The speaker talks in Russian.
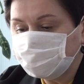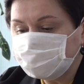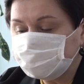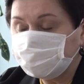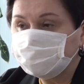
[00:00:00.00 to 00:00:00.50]
оно
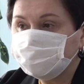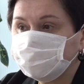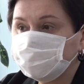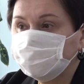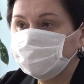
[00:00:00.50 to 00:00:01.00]

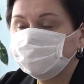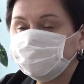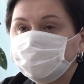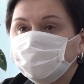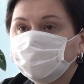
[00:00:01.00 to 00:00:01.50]
достаточное.
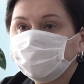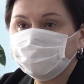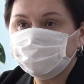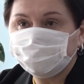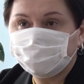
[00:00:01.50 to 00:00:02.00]
Есть все
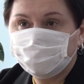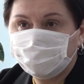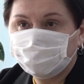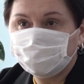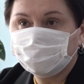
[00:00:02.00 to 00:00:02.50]
лекарства
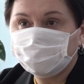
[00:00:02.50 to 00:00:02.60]
для